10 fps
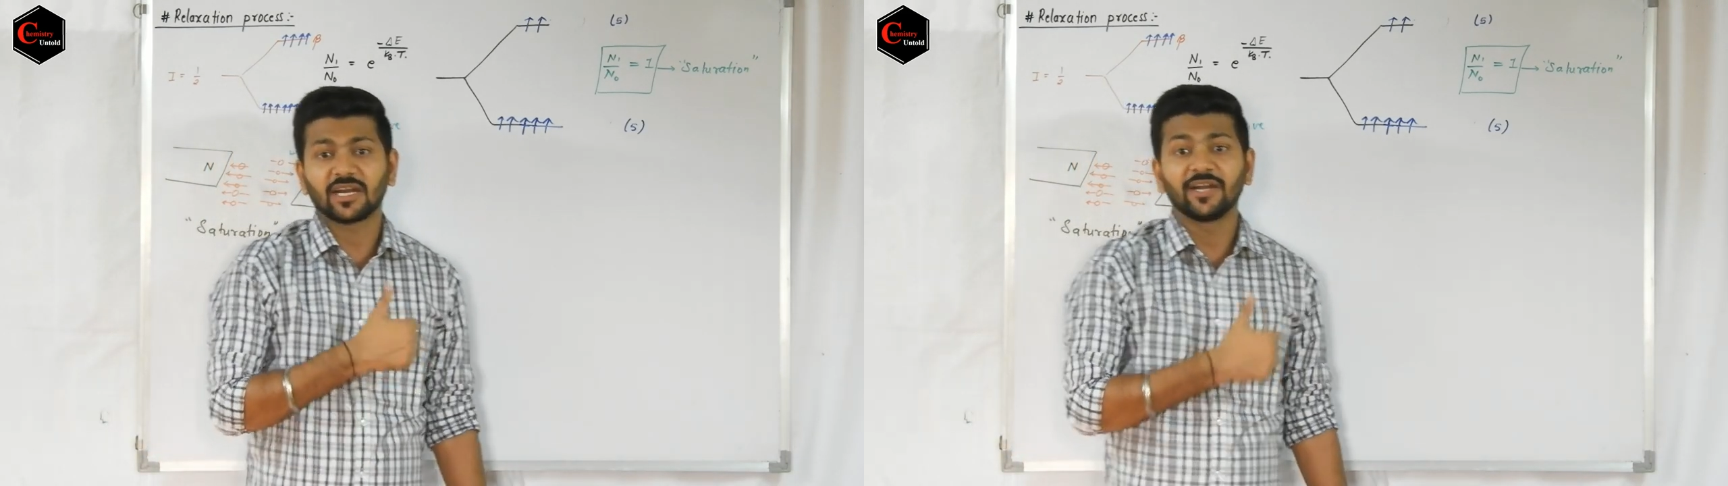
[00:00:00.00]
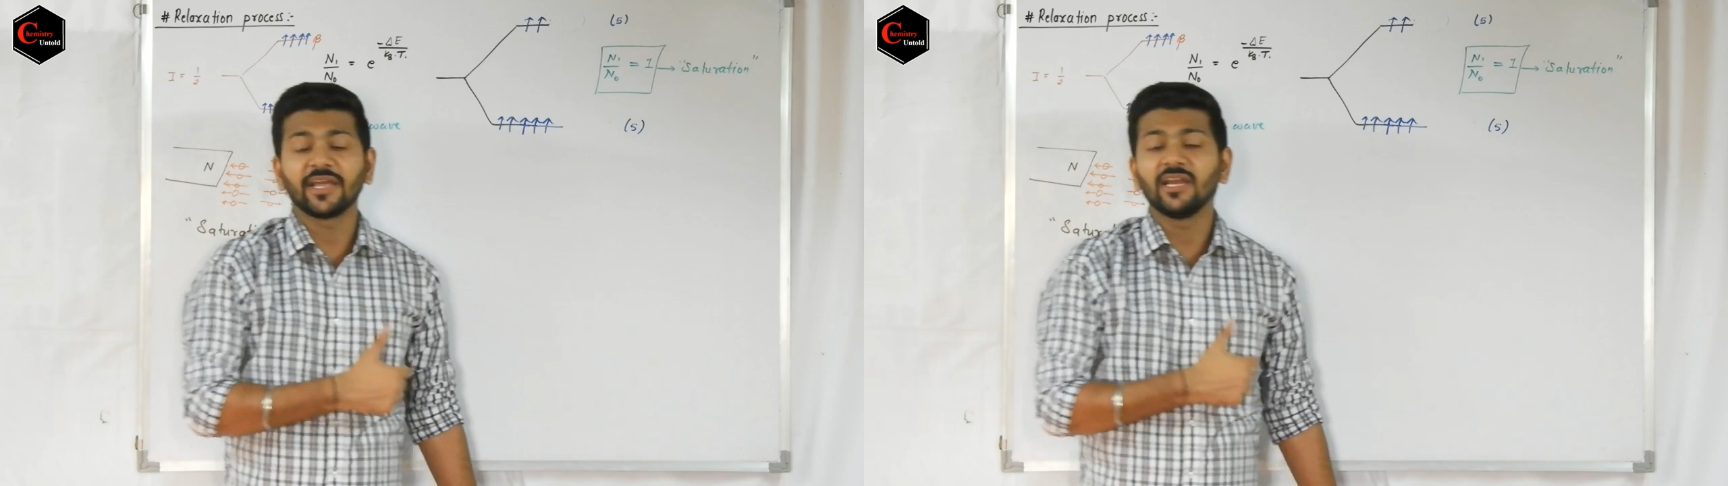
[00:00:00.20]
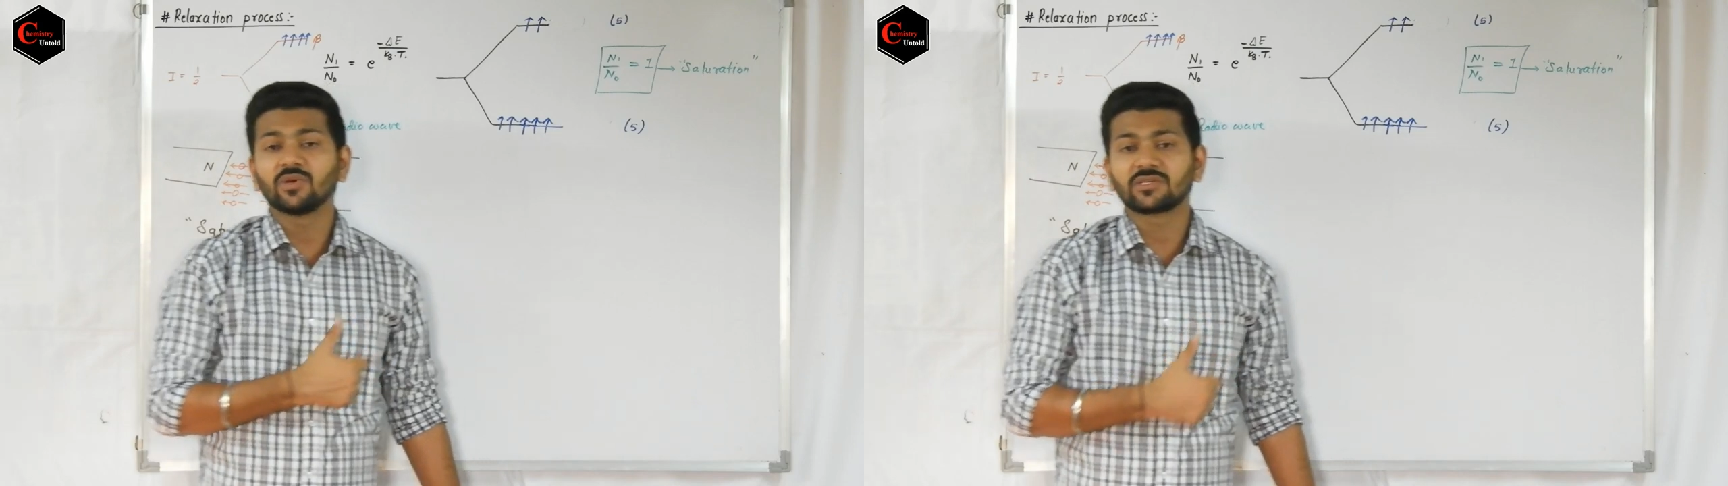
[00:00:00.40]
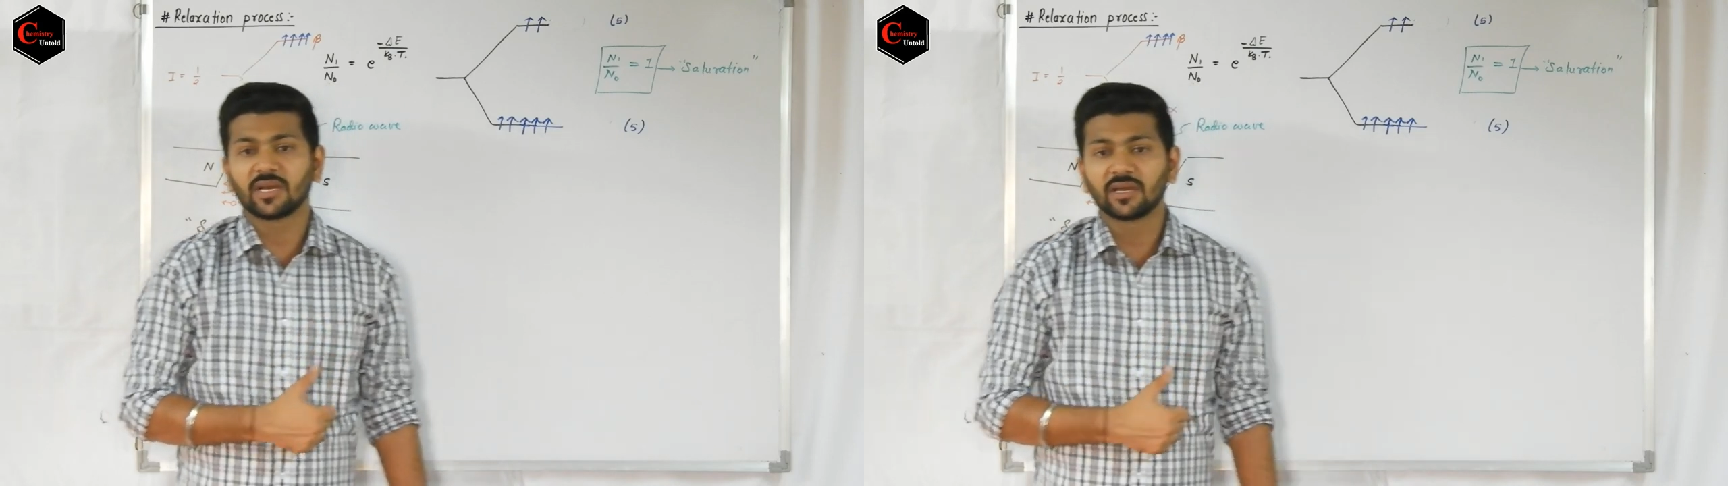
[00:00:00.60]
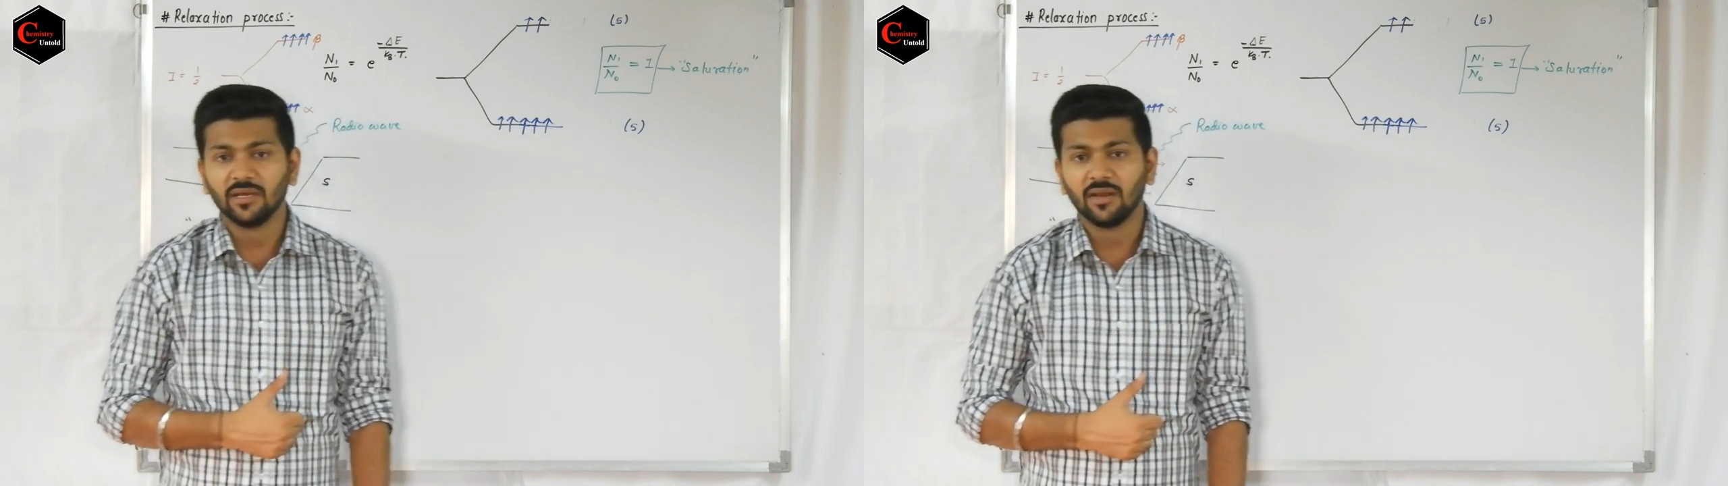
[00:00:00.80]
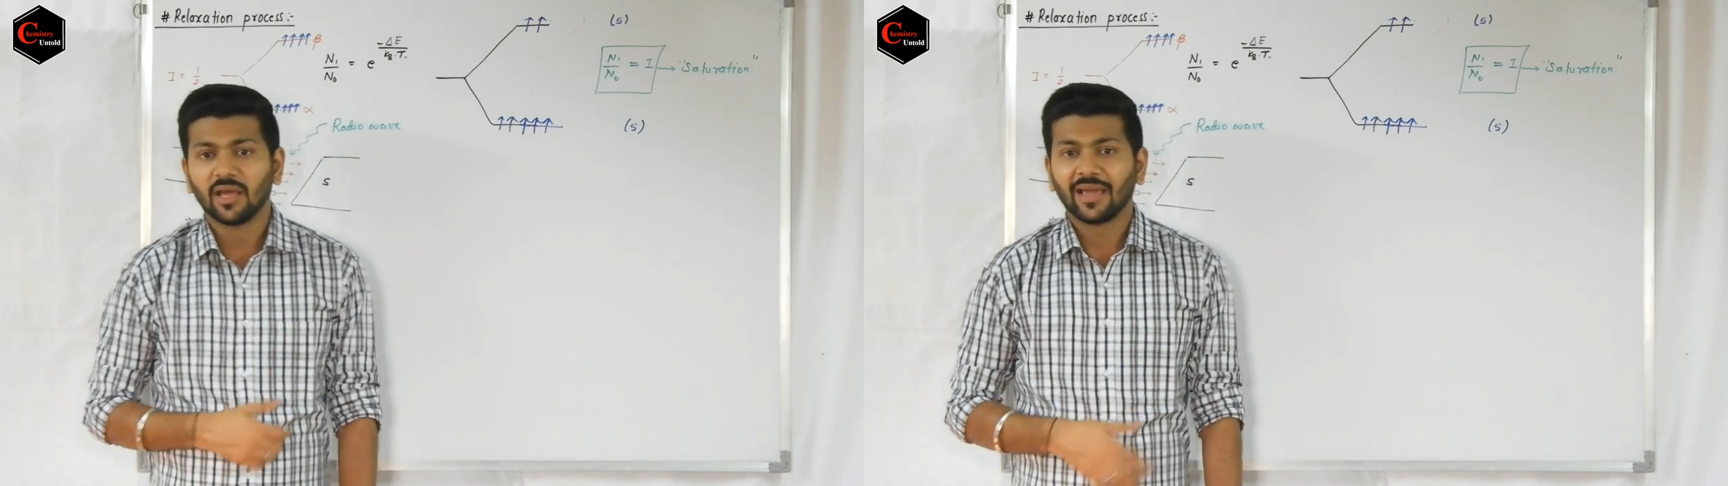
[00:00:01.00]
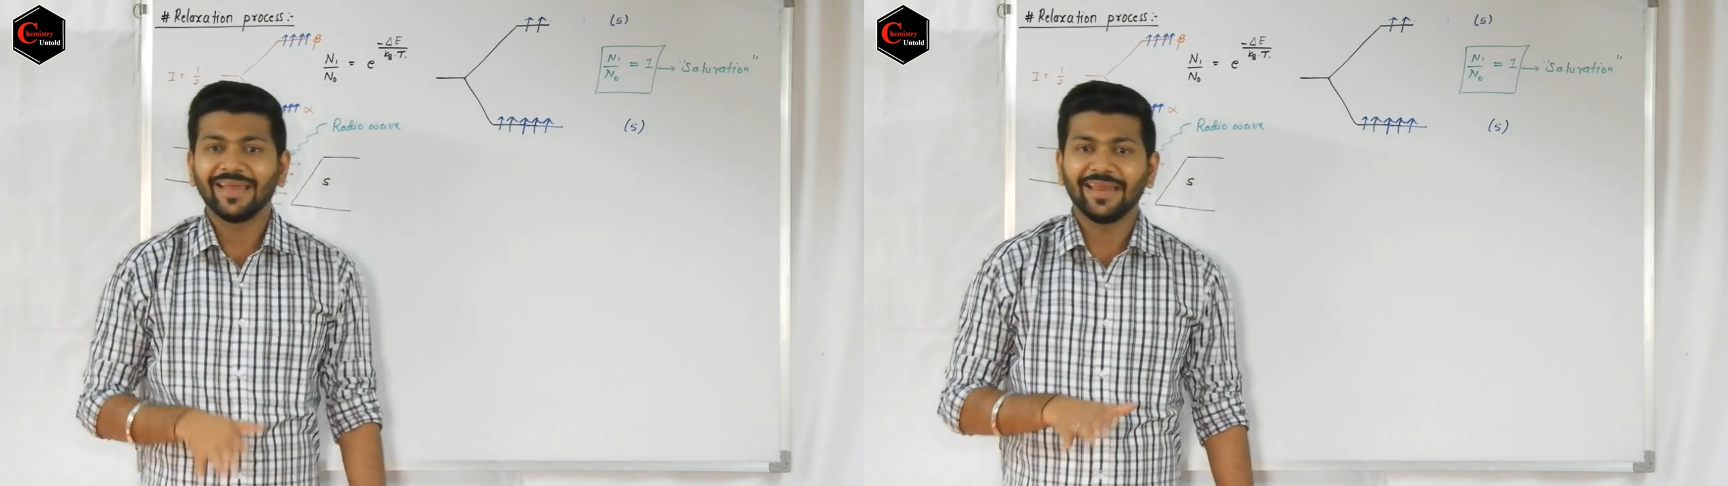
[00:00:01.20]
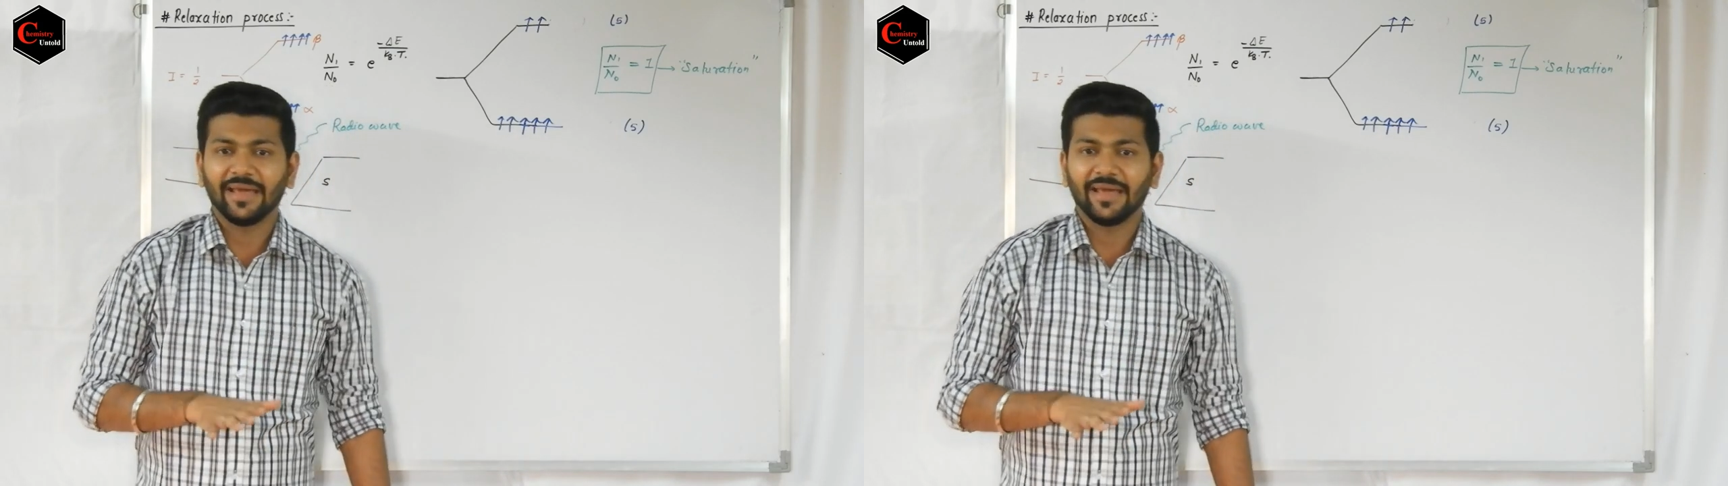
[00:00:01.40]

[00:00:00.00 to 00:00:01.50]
कंटिन्यूस सिग्नल इन